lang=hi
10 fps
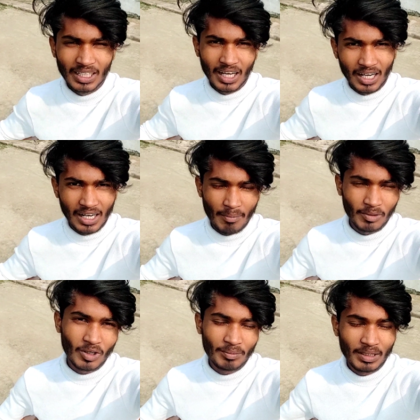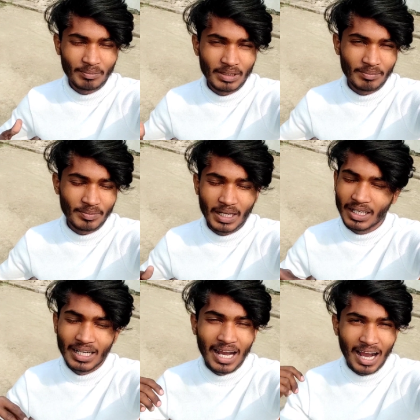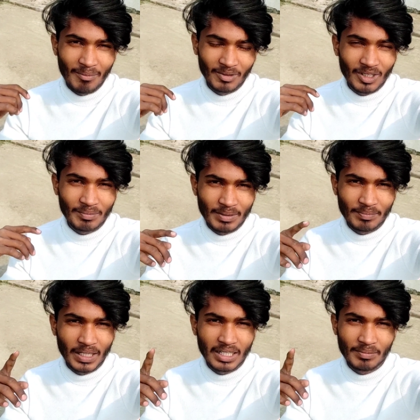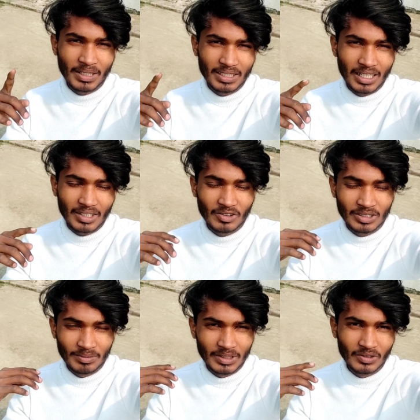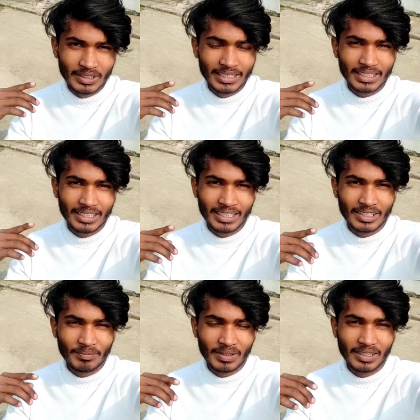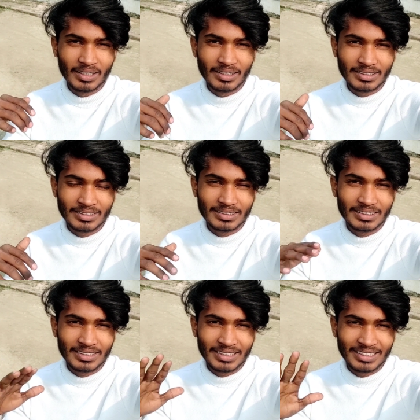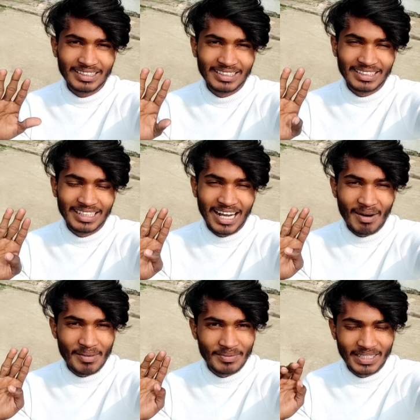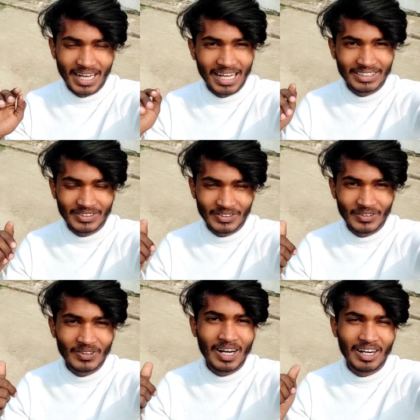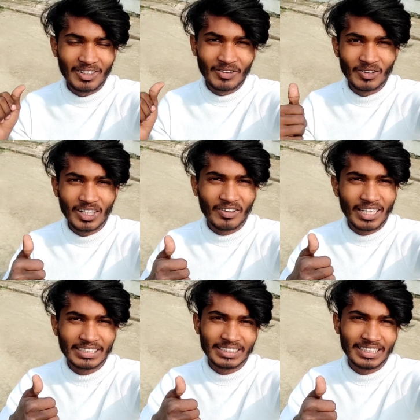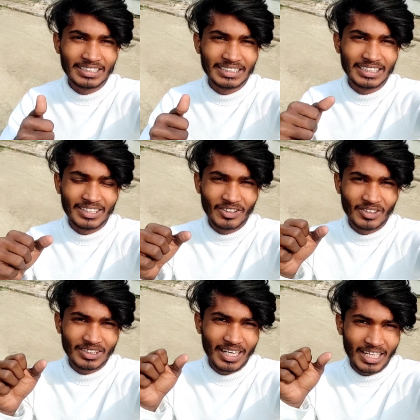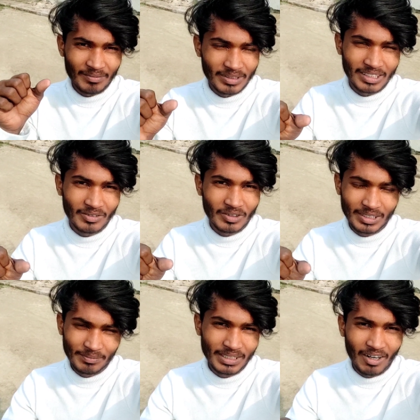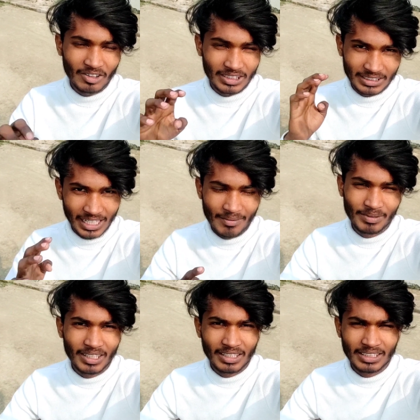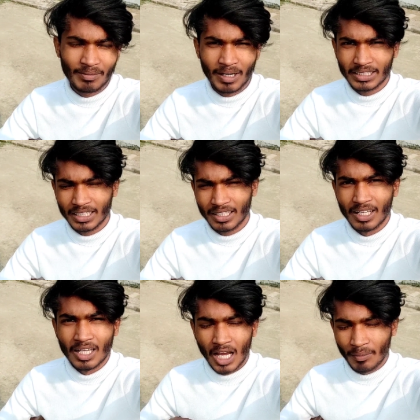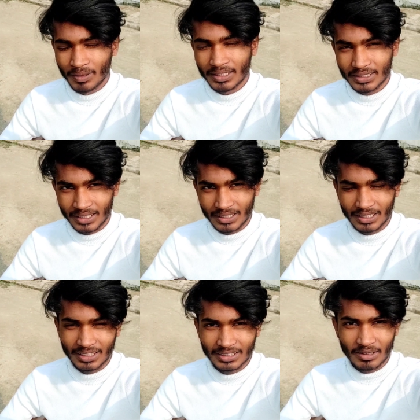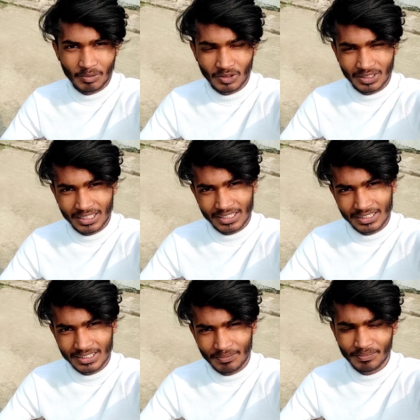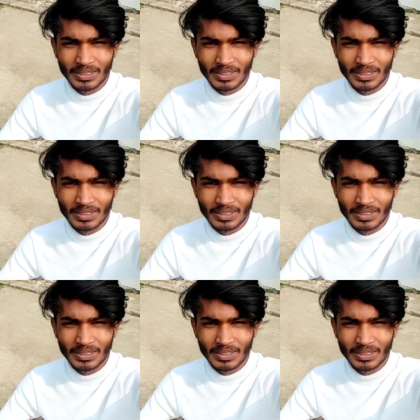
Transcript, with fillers: अगर आप लोग अपने अपने आप लोग अपने प्यारी प्यारी आंखों से वीडियो देख रहे हैं तो प्लीज़ आप अपने हाथ को और अंगूठा को ऐसे लीजिए और लाइक बटन को टिपिए और सब्सक्राइब भी कर लीजिए हमारे चैनल और प्लीज़ शेयर करिए सपोर्ट कर दीजिए